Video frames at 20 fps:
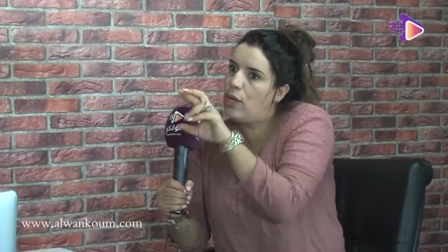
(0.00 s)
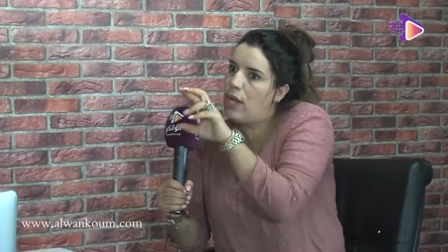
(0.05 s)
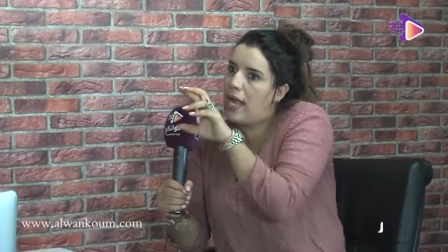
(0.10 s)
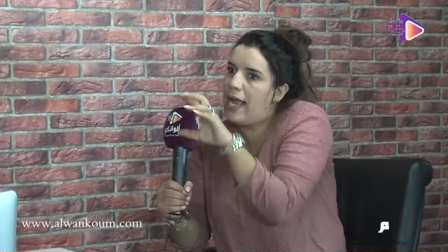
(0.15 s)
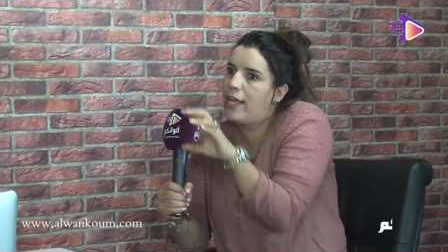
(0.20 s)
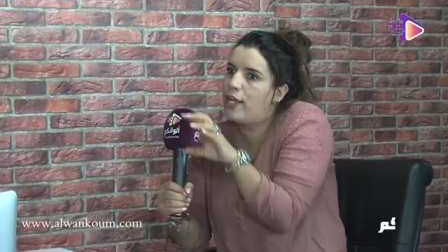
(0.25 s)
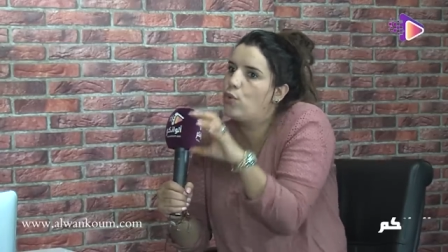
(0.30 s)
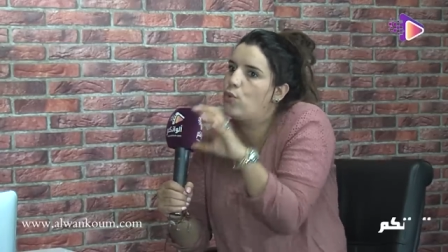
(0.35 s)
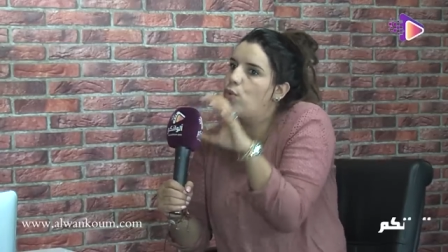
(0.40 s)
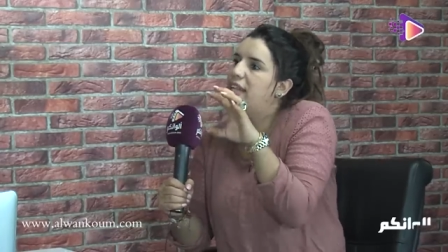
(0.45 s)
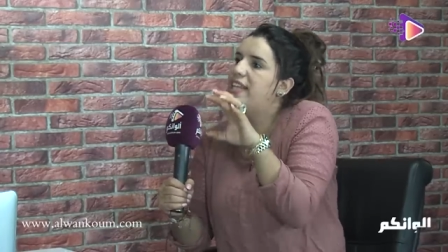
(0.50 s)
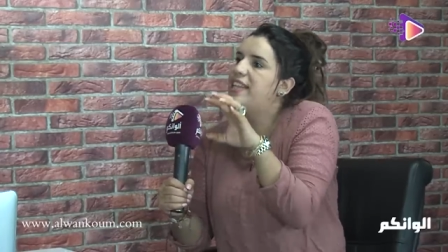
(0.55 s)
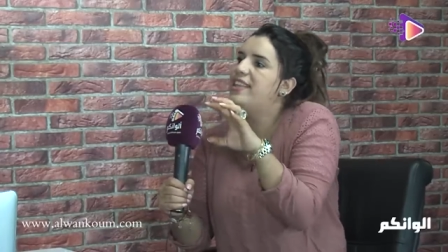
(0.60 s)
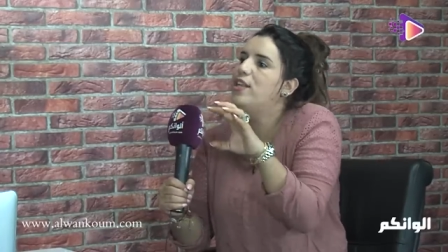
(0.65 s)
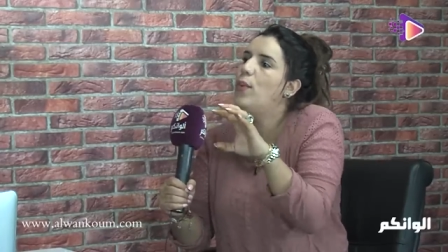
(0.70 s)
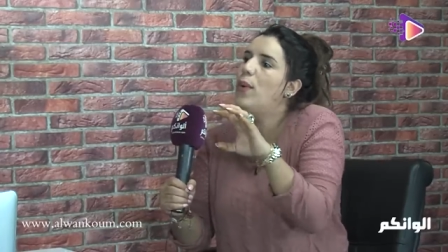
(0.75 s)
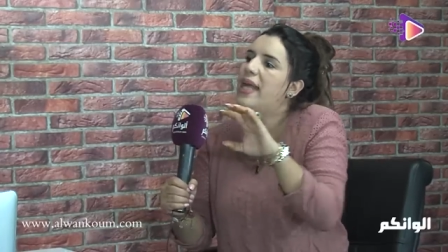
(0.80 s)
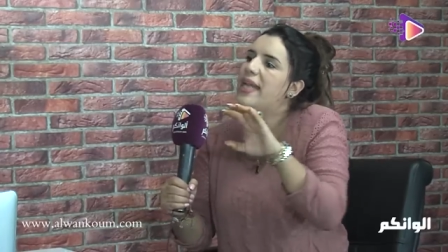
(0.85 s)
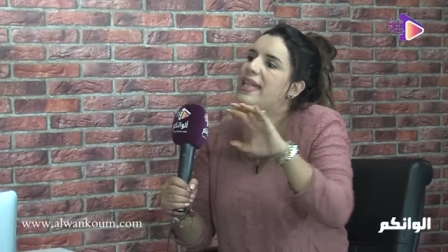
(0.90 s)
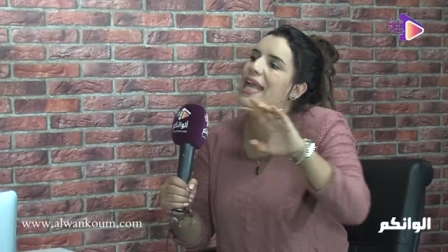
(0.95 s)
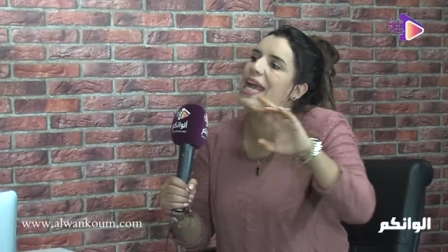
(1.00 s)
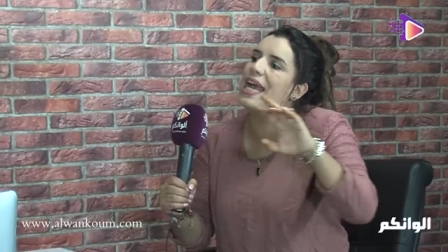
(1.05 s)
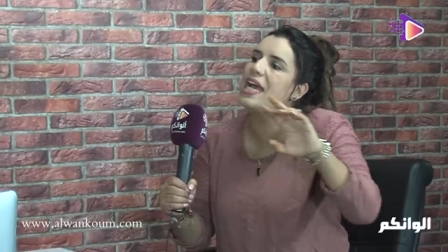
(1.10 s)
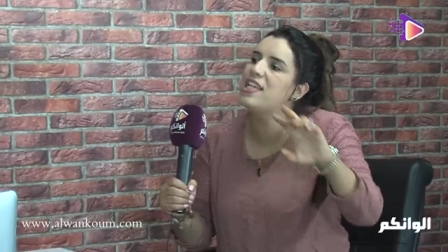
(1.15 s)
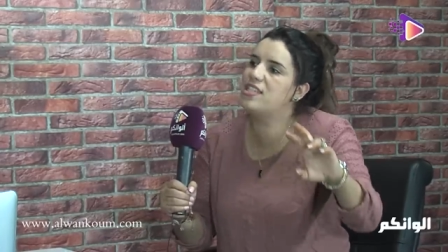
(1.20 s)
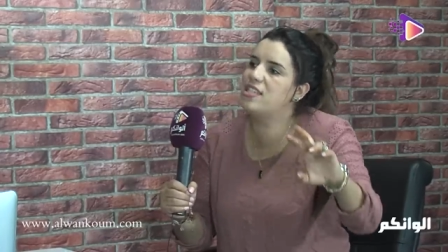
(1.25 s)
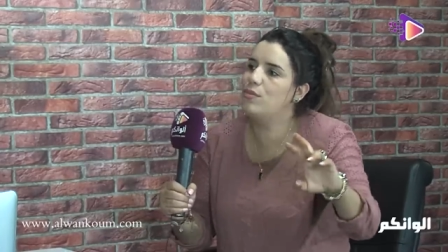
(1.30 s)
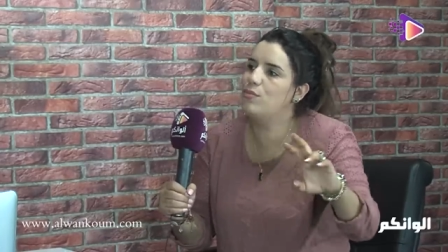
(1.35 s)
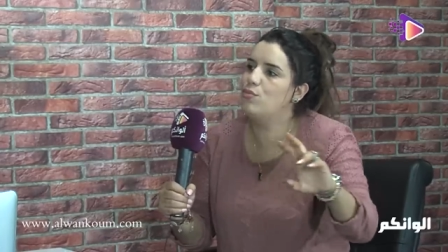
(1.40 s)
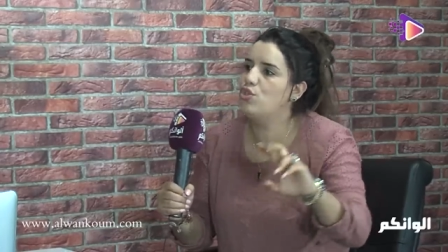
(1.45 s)
غيكون عندنا واحد
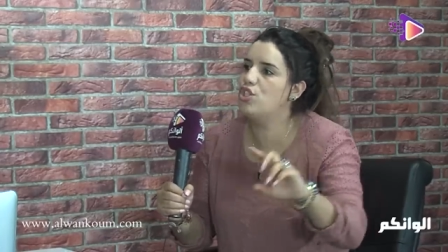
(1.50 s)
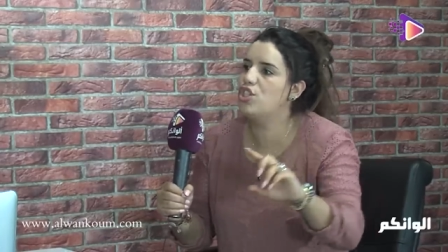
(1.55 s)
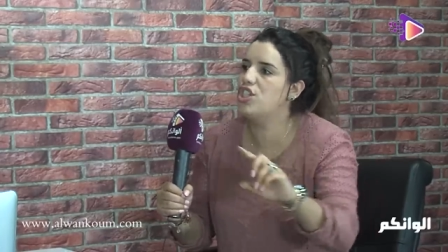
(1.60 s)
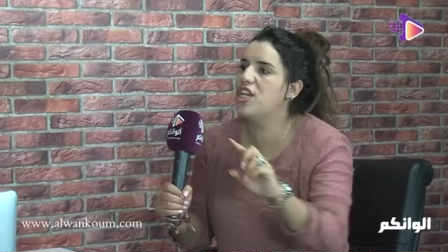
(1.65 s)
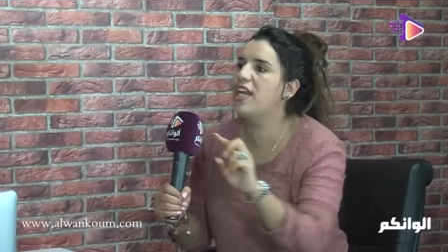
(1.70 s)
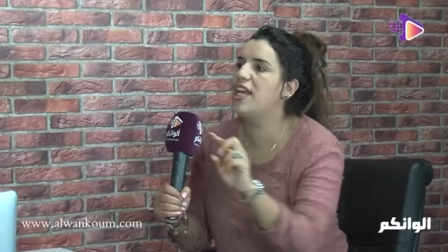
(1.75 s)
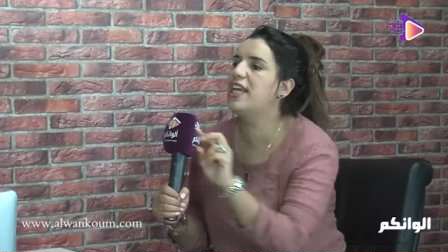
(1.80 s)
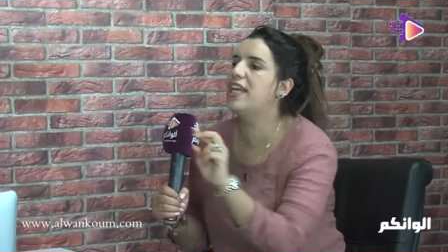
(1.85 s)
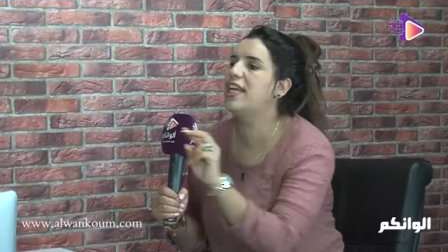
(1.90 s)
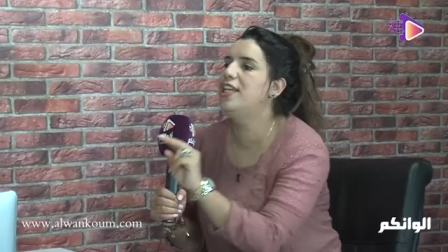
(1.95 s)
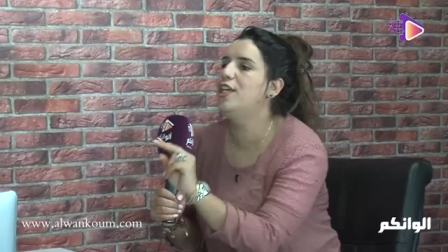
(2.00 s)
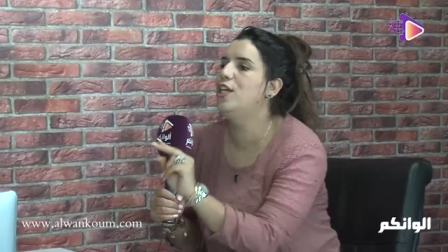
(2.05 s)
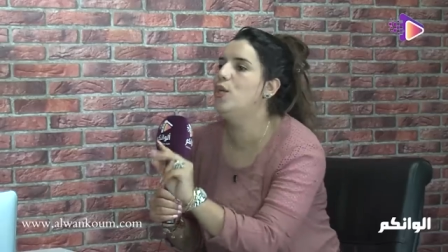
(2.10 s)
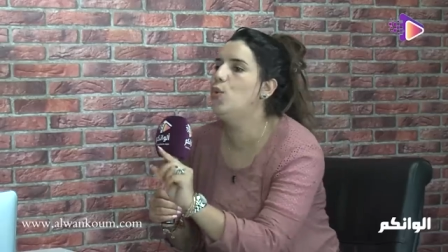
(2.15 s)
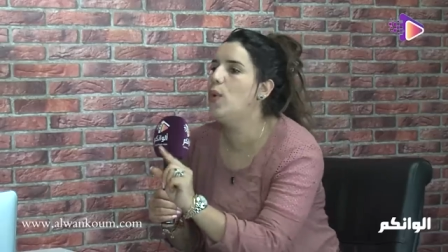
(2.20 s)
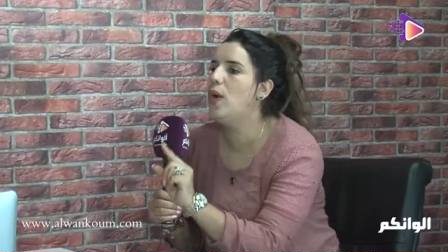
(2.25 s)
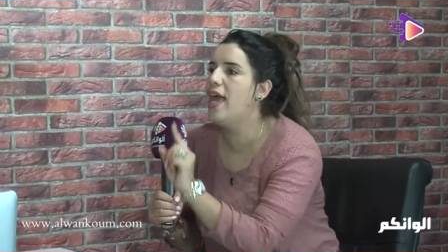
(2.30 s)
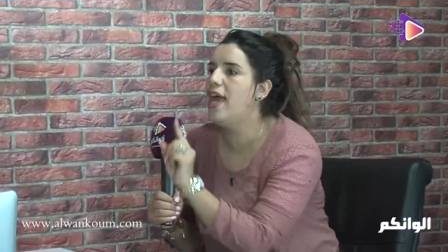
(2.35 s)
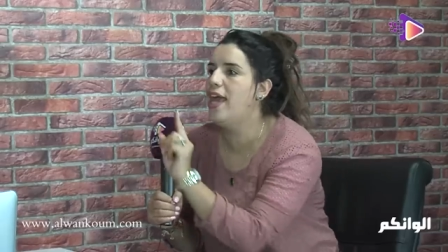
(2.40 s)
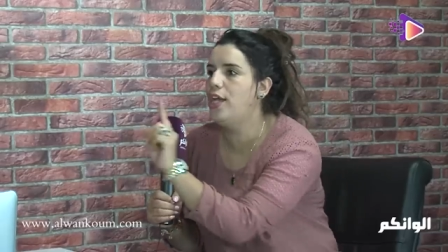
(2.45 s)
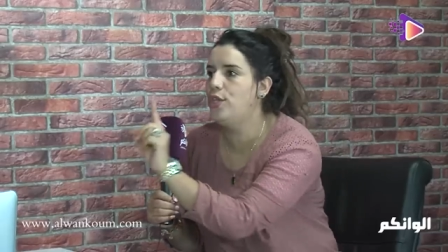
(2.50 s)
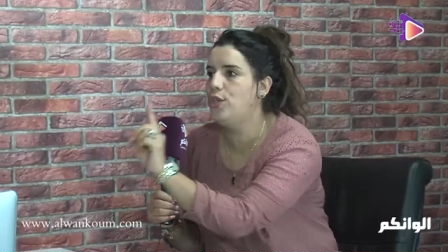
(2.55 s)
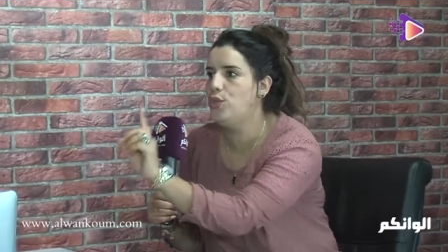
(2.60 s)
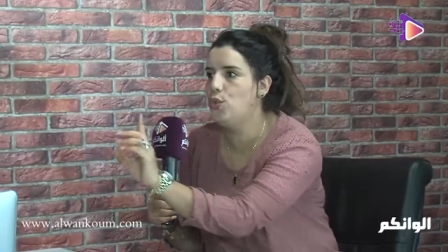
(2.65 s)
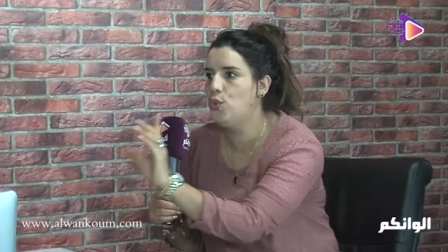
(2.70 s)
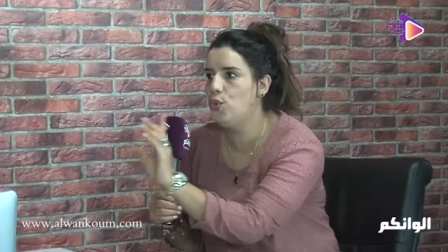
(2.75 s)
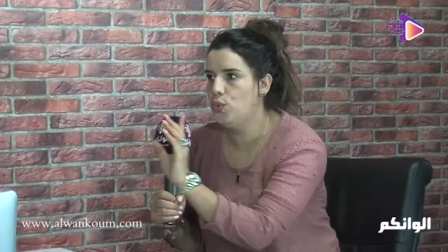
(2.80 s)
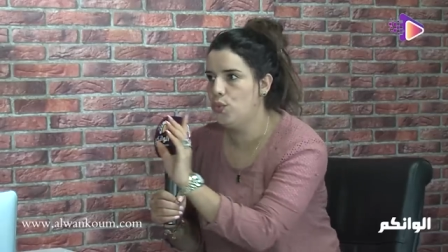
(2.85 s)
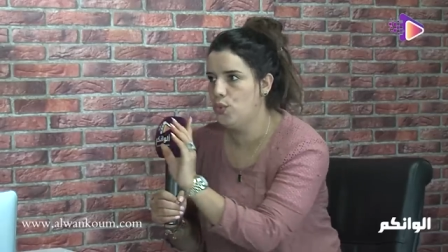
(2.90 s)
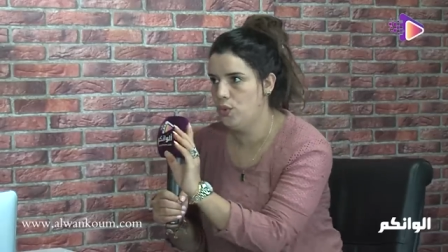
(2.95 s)
القاسم مشترك اللي هو
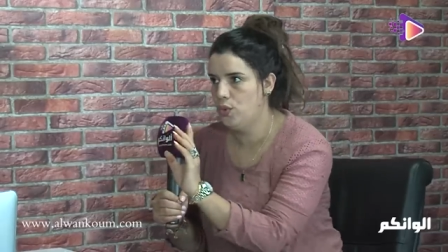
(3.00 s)
عدو